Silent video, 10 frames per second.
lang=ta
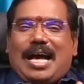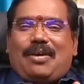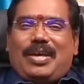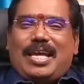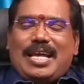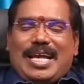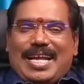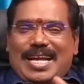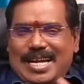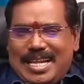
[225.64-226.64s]
ஆகவே
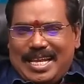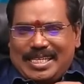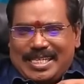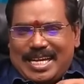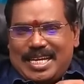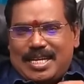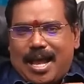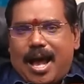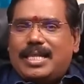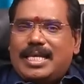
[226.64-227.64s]
ஏழரை
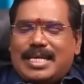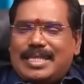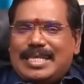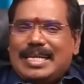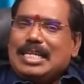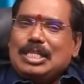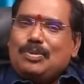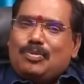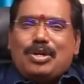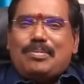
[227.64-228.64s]
சனியின்
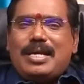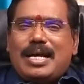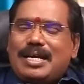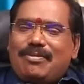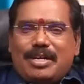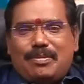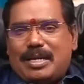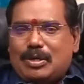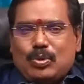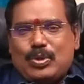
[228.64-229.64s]
ஆதிக்கத்திலிருந்து முழுமையாக
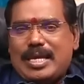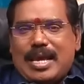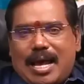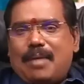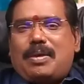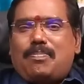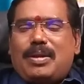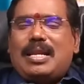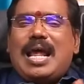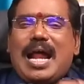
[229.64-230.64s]
விடுபடக்கூடிய
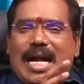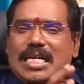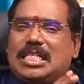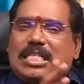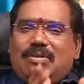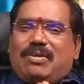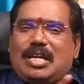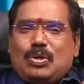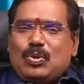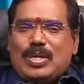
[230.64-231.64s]
அமைப்பில் அடுத்து
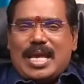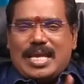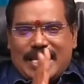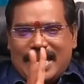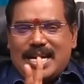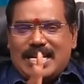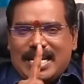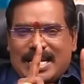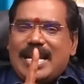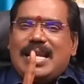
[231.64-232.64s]
வரக்கூடிய
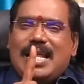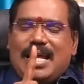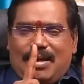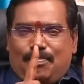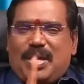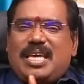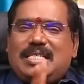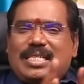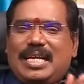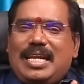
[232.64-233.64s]
இரண்டு நல்ல
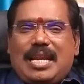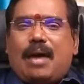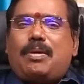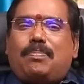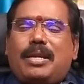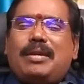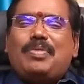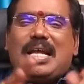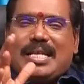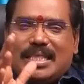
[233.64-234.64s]
பெயர்ச்சிகளின் அமைப்பில்
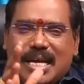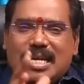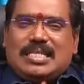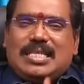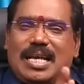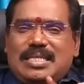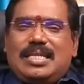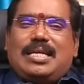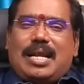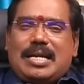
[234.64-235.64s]
தனுசு
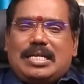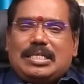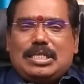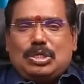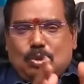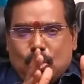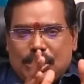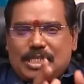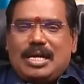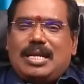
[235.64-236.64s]
ராசிக்காரர்களுக்கு
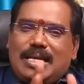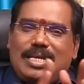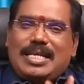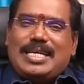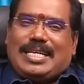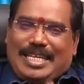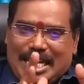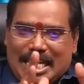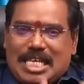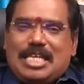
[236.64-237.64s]
கோச்சார ரீதியில்
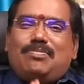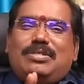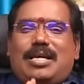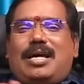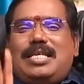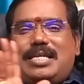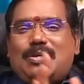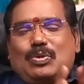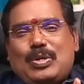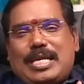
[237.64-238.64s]
எதையும்
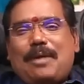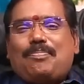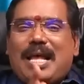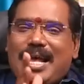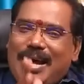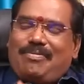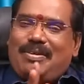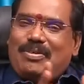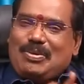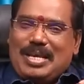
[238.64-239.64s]
சாதிக்கக்கூடிய
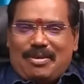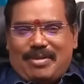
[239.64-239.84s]
அவரவருடைய